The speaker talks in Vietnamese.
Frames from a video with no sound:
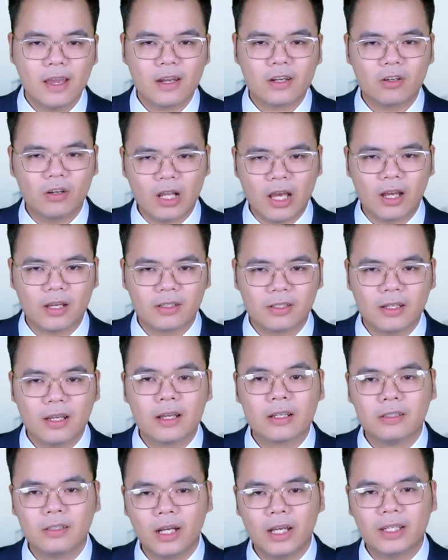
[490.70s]
Đó là
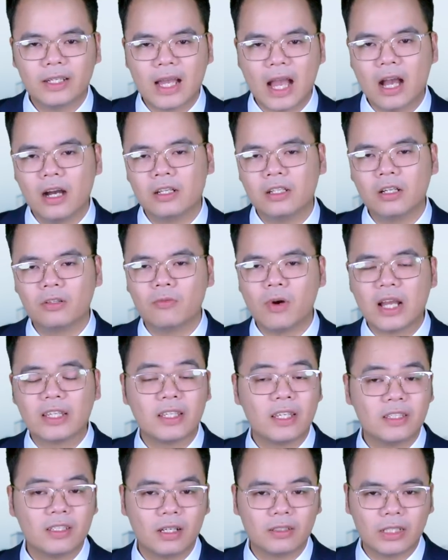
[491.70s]
người Nga ở nước ngoài
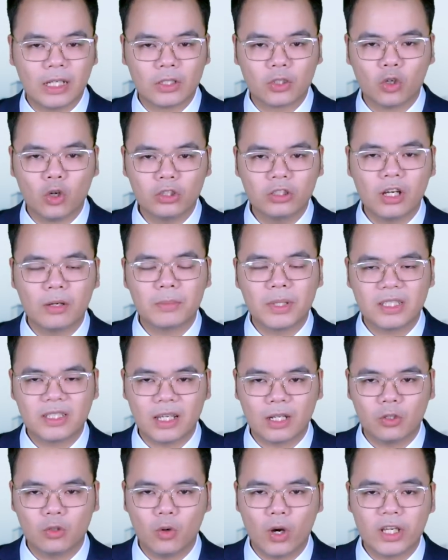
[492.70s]
sẽ trở thành đối tượng bị
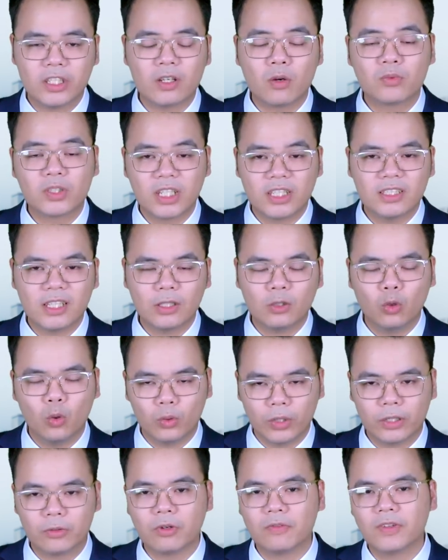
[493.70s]
săn đuổi trong chính sách thù
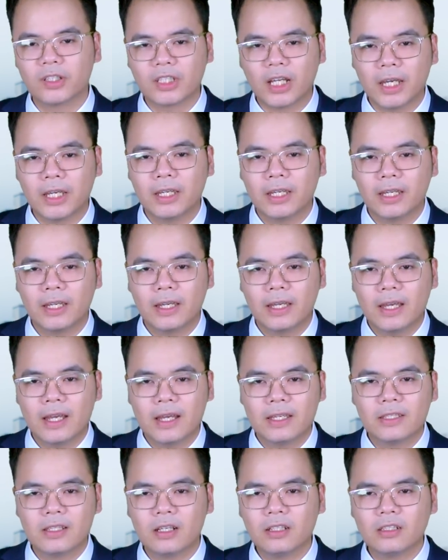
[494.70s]
địch của phương Tây.
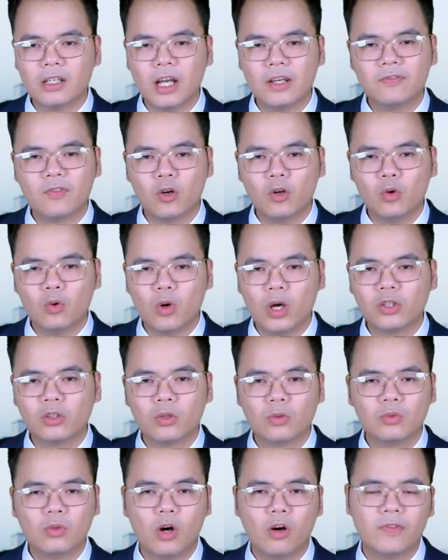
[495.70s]
Những người vốn luôn
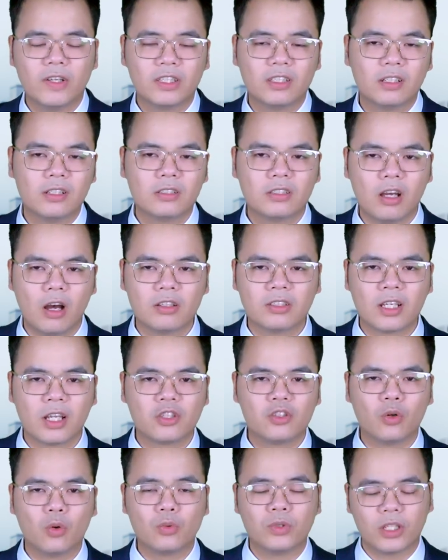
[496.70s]
tung hô về tự do, dân
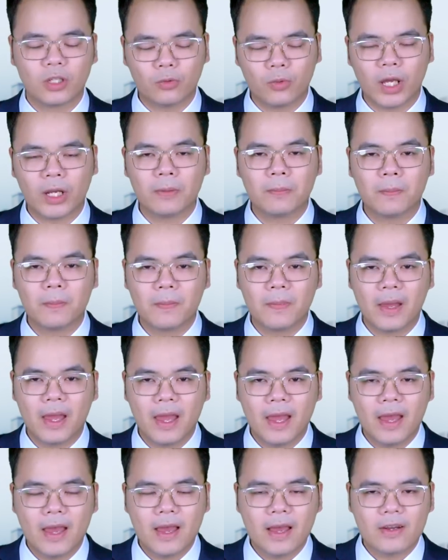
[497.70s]
chủ, nhân quyền.
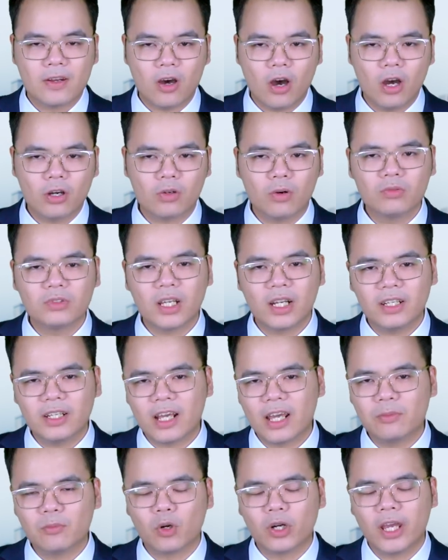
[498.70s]
Nó cũng dẫn
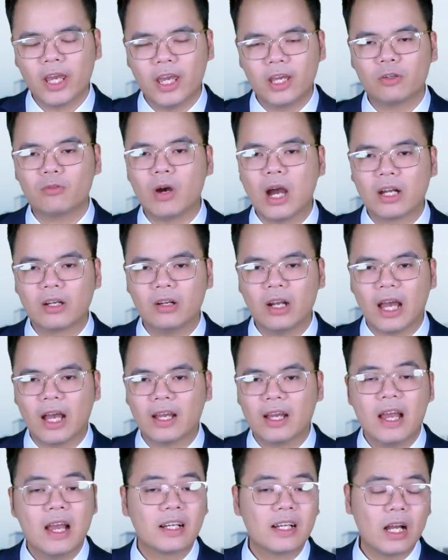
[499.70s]
đến một hệ quả đó là
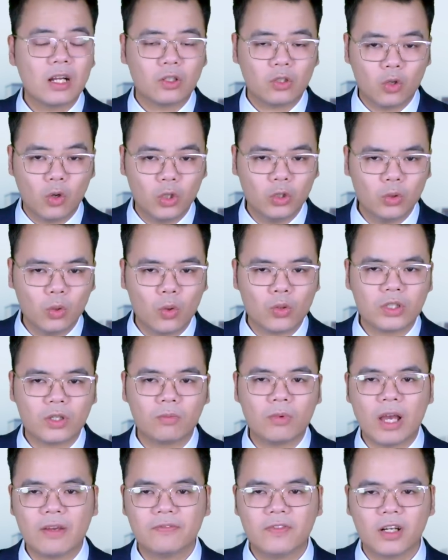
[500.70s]
các đối thủ
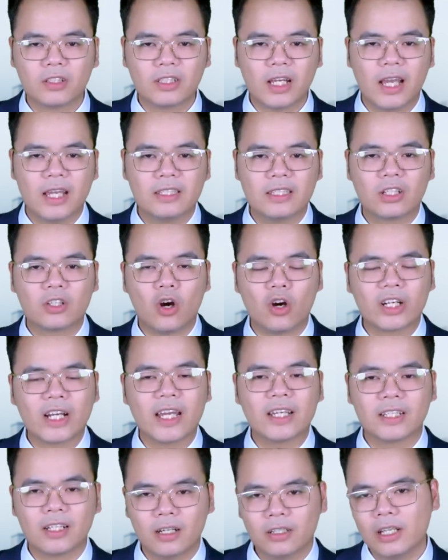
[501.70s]
chống lại phương Tây sẽ có
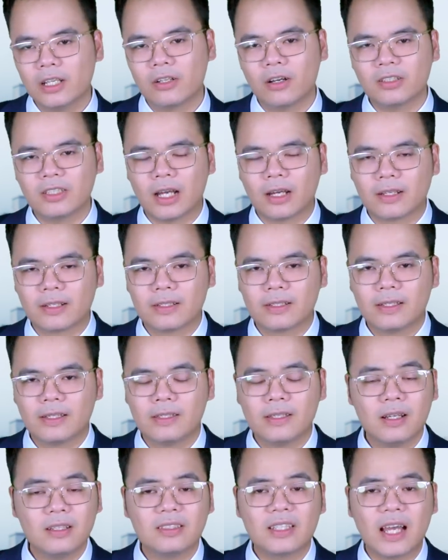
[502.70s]
cái cớ để nói rằng
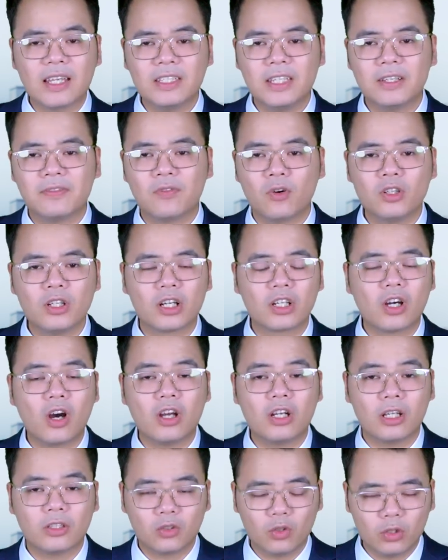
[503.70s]
những giá trị vốn được coi
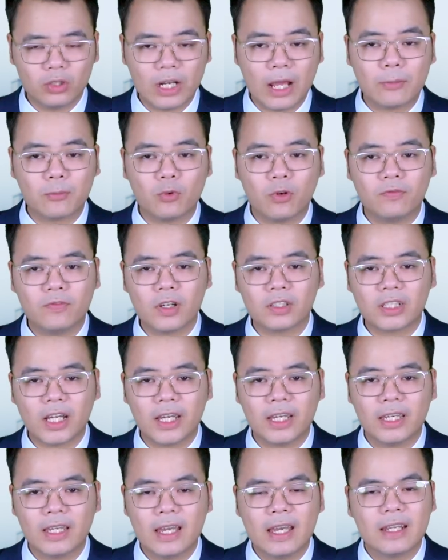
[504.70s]
là tốt đẹp của phương
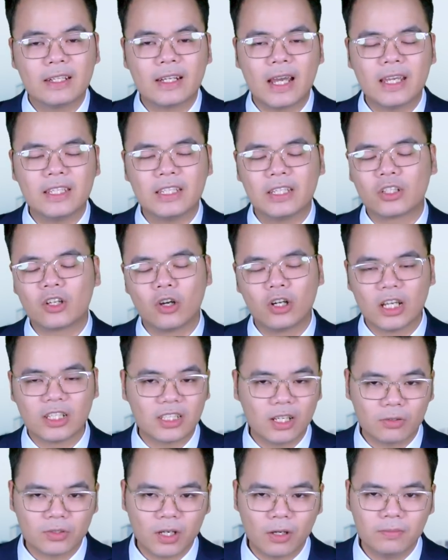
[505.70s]
Tây nay chỉ còn là
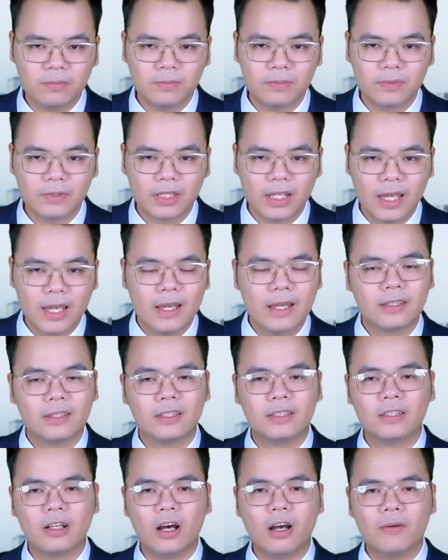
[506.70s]
sáo rỗng.
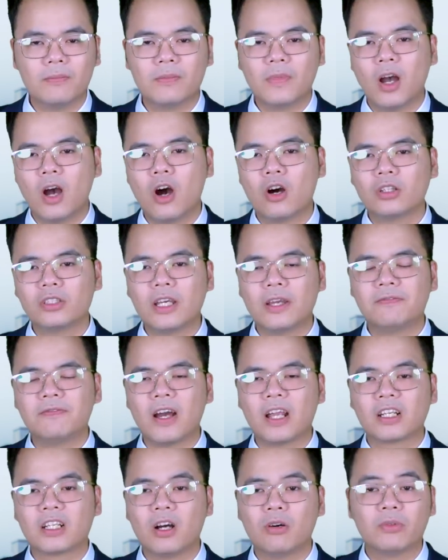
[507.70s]
Từ đó, họ có thể
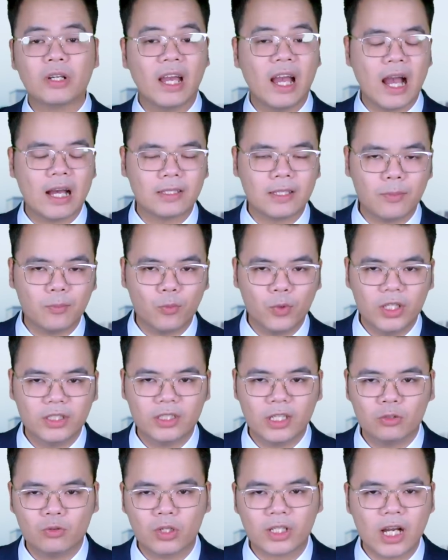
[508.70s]
phản công để hạ thấp uy
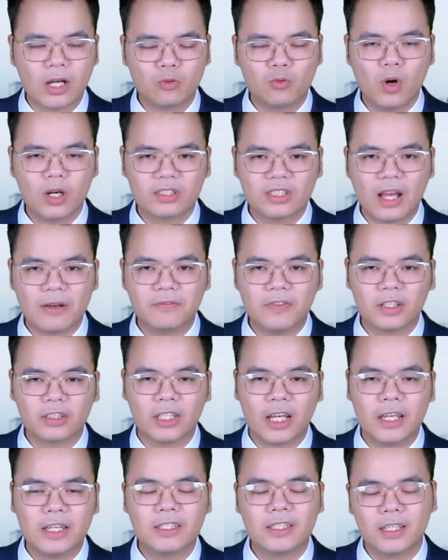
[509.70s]
tín của các quốc gia phương
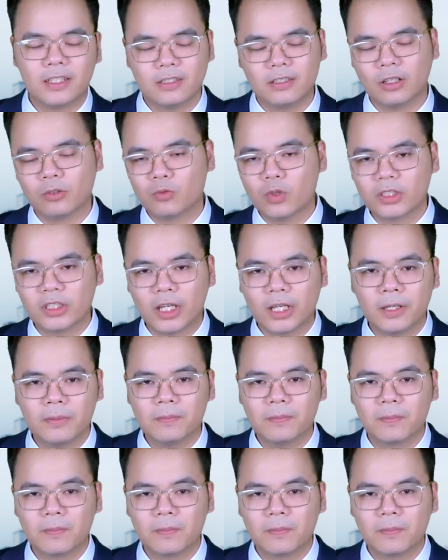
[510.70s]
Tây trên trường quốc tế.